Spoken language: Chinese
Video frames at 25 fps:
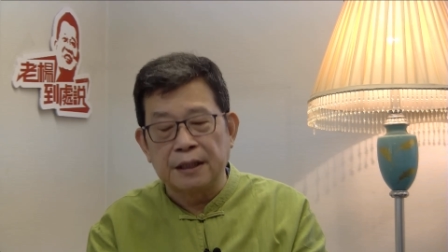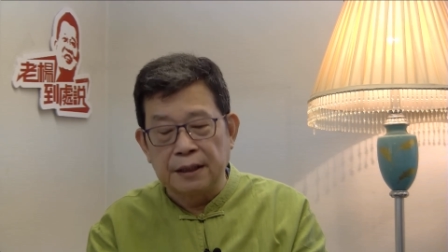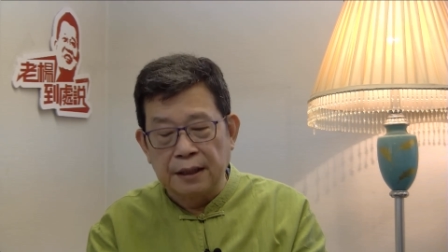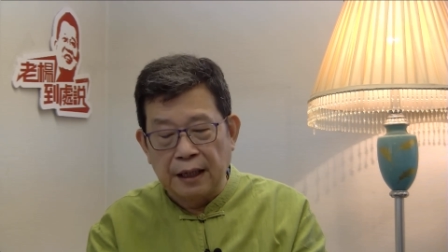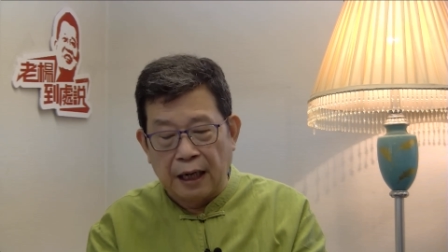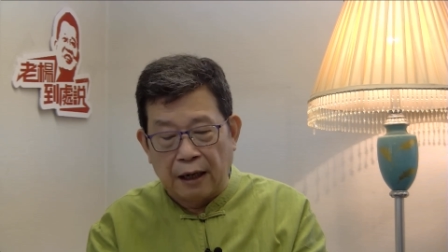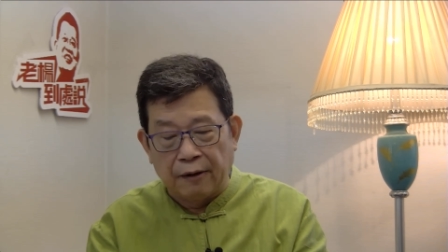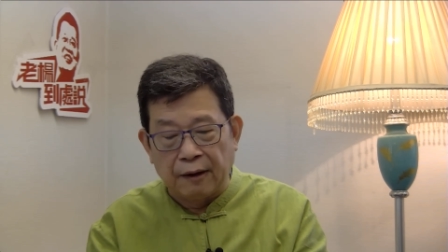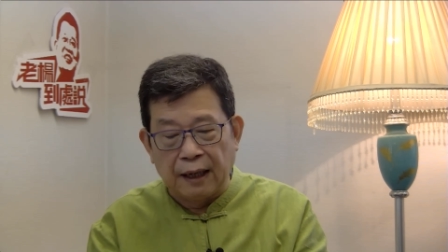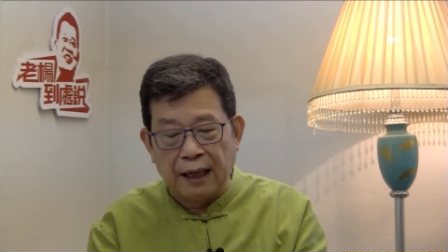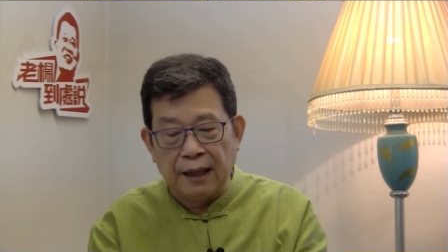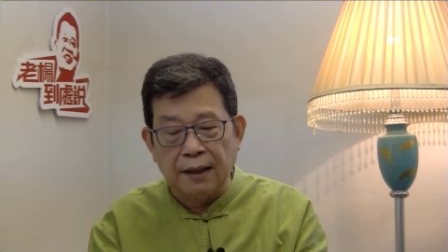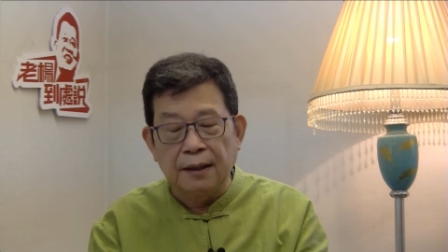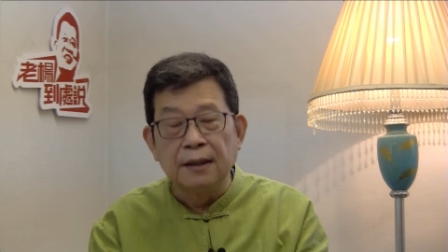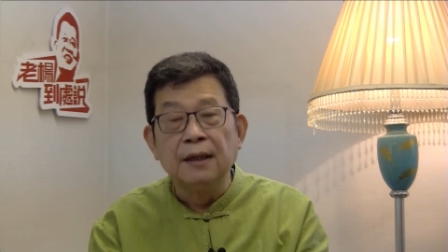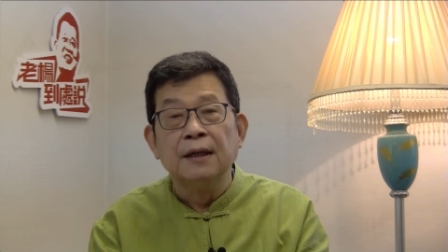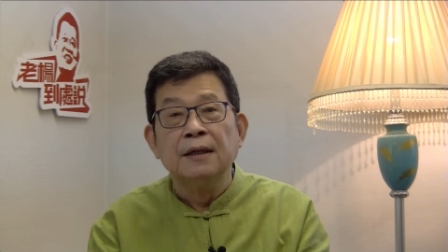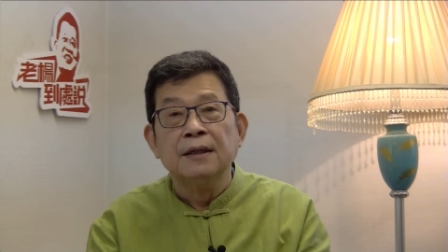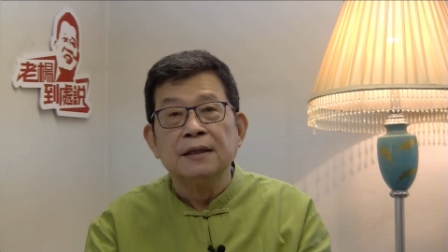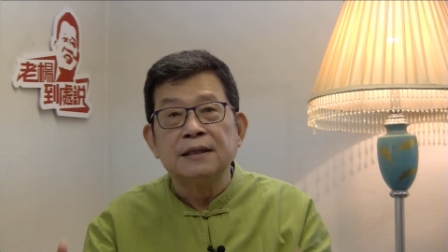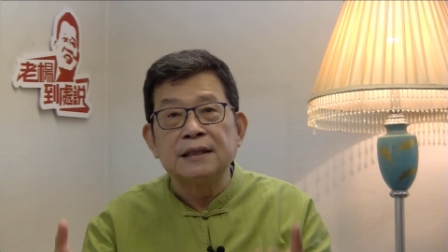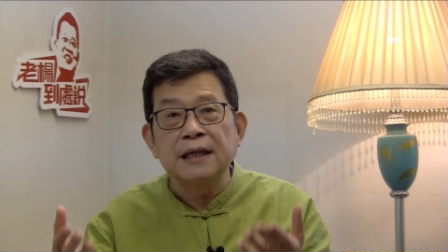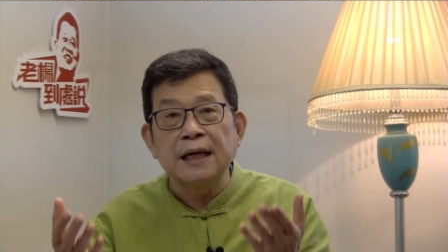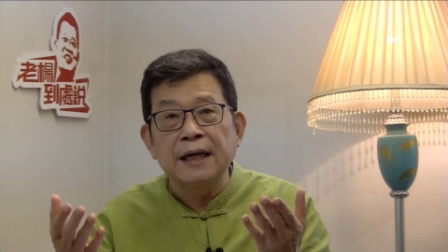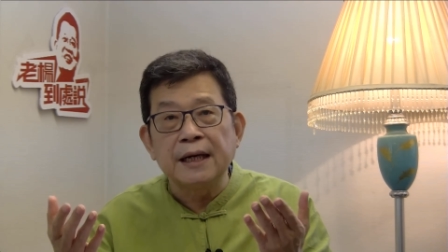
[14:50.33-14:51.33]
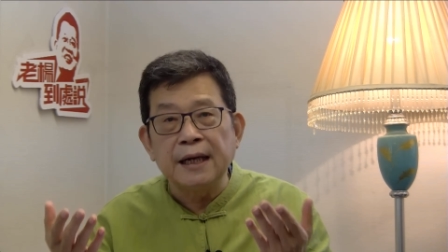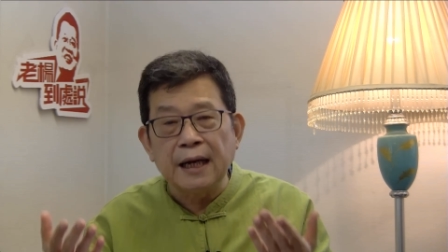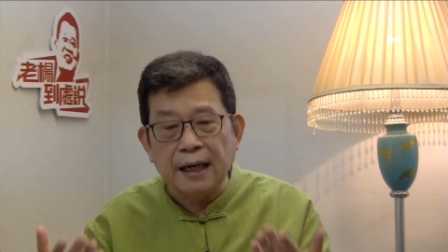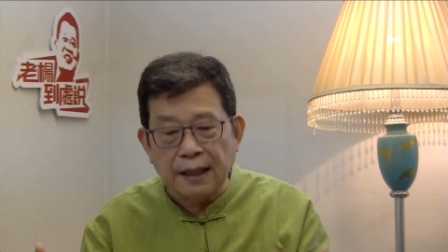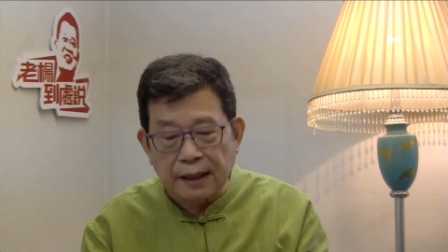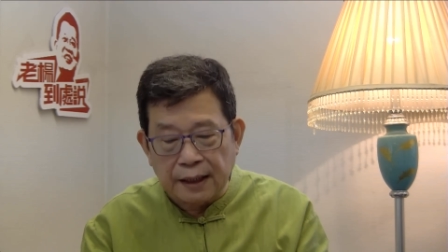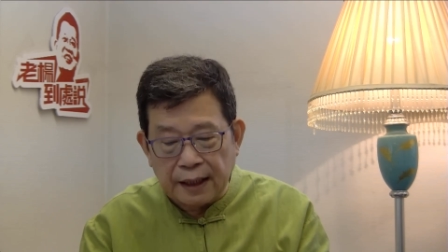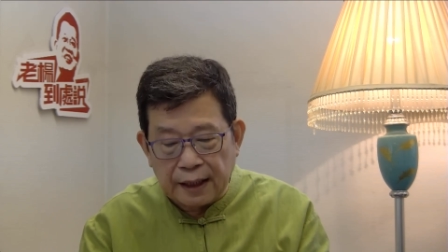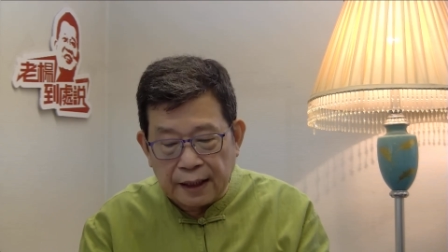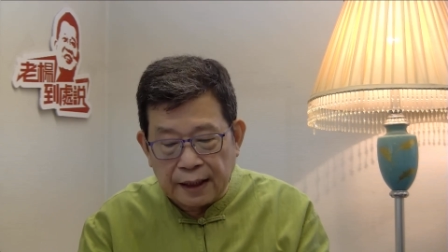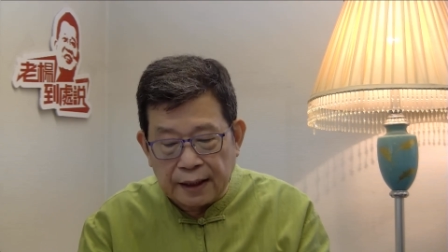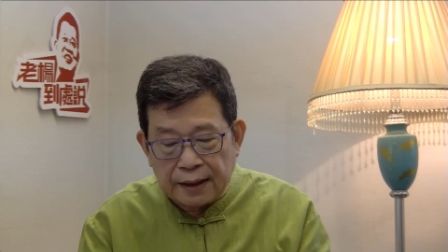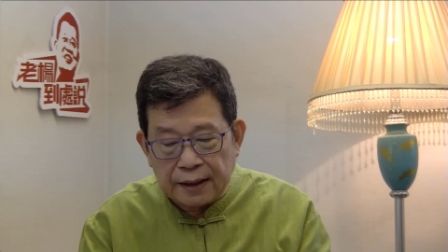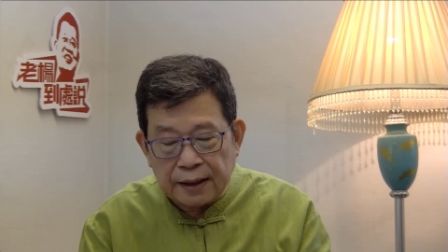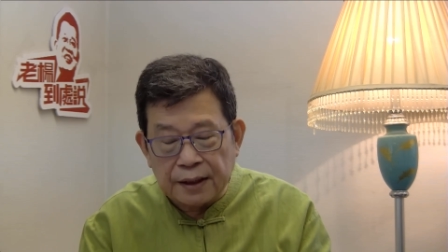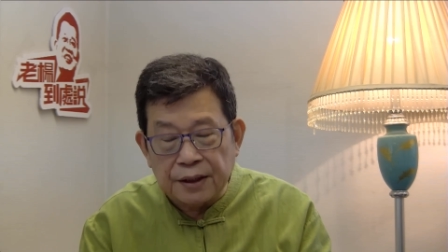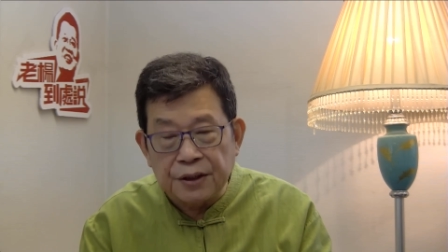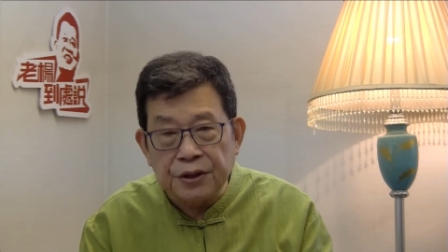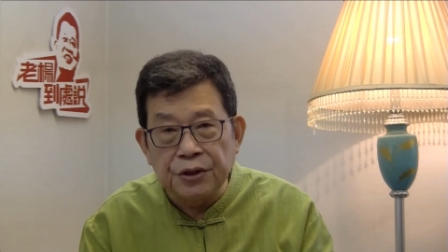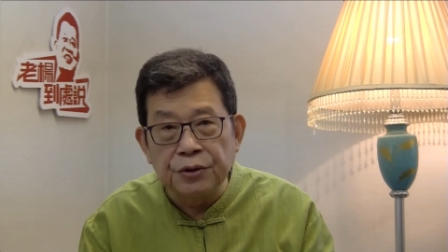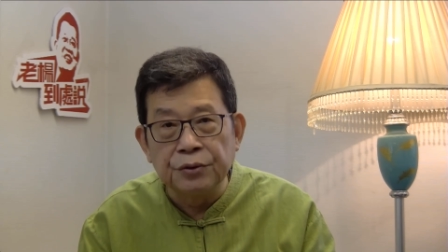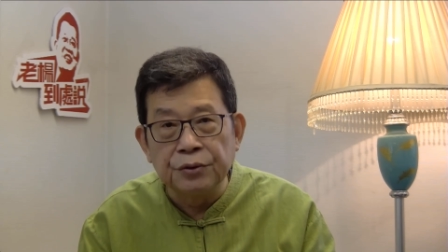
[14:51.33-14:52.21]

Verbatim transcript: 好了，这样的一个隐忧，